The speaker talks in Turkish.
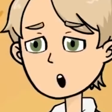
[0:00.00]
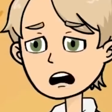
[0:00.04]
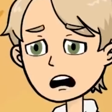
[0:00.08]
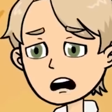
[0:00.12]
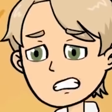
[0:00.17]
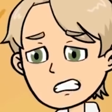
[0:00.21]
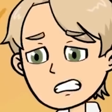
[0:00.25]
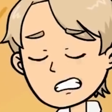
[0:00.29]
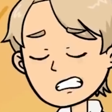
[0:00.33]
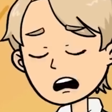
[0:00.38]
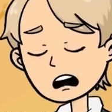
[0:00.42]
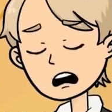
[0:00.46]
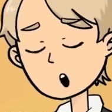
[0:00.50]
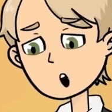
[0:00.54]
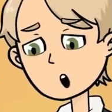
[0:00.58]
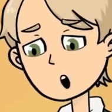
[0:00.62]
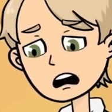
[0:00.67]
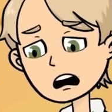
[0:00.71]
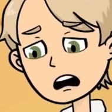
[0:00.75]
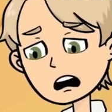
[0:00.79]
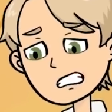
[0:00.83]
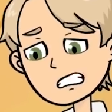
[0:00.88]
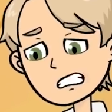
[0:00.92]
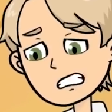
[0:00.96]
Ama aynı
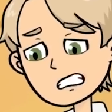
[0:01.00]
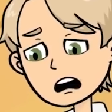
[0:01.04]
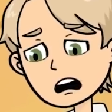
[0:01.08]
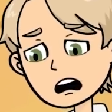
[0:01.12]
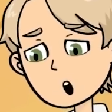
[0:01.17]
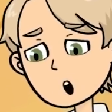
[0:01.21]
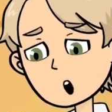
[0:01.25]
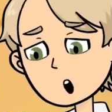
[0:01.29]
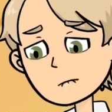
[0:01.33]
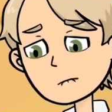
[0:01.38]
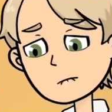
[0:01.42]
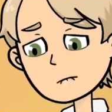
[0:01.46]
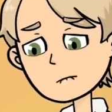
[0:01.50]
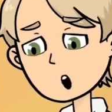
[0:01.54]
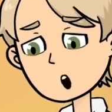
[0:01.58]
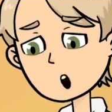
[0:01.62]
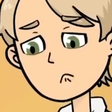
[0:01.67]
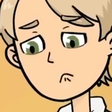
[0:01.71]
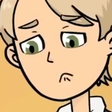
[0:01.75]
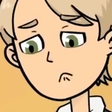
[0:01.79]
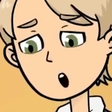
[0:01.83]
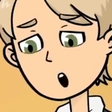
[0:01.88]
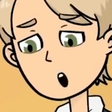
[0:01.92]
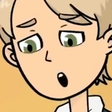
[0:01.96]
zamanda kardeşim
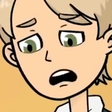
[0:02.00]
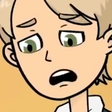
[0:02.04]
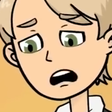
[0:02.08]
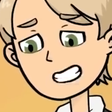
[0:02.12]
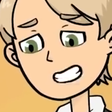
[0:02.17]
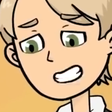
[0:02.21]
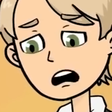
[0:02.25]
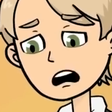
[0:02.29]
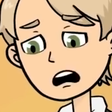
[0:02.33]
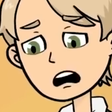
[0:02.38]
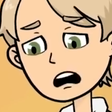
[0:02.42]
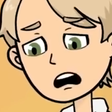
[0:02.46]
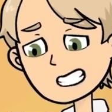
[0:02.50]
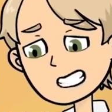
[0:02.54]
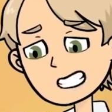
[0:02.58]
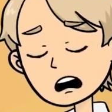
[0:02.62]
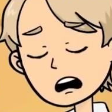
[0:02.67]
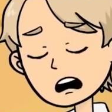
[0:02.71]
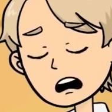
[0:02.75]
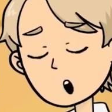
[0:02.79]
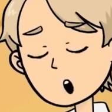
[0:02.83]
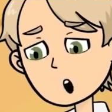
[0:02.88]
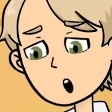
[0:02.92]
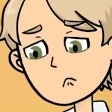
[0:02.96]
ve ben
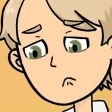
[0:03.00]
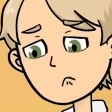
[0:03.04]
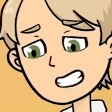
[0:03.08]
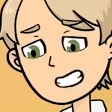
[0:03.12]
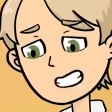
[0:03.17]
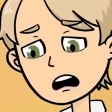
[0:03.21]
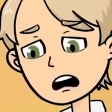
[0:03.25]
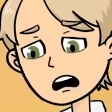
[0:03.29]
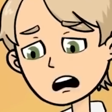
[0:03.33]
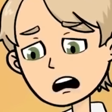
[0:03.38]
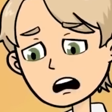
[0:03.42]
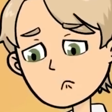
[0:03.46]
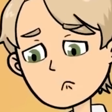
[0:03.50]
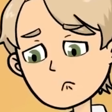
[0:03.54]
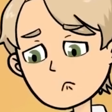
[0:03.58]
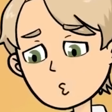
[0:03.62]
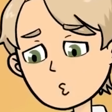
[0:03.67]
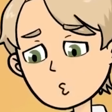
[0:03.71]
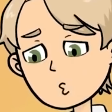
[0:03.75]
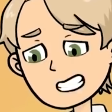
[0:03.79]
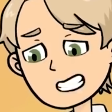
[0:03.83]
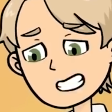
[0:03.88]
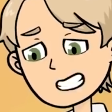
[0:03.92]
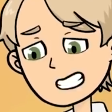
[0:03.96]
Ebeveynlerimizden
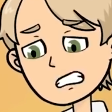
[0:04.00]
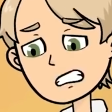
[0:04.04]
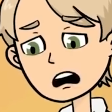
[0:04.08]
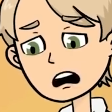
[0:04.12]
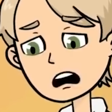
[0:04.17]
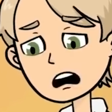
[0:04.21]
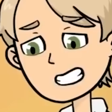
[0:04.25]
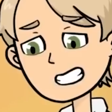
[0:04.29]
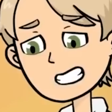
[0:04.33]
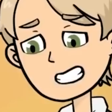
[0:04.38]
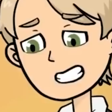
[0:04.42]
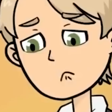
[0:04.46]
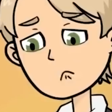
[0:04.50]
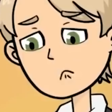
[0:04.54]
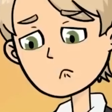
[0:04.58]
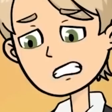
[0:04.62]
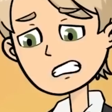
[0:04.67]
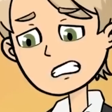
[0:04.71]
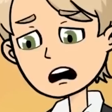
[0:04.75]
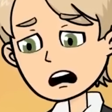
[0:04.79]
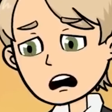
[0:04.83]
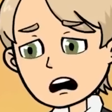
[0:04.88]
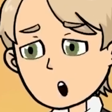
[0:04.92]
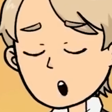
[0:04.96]
ikisinin de cezaevinde olacağı
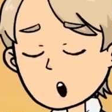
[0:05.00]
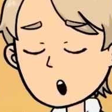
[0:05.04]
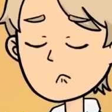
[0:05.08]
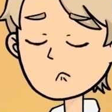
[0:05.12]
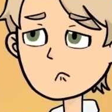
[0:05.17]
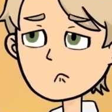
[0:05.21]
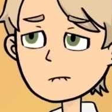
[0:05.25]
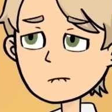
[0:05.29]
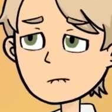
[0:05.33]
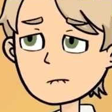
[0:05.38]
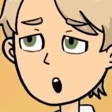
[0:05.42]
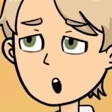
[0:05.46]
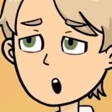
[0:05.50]
gerçeğinden dolayı çok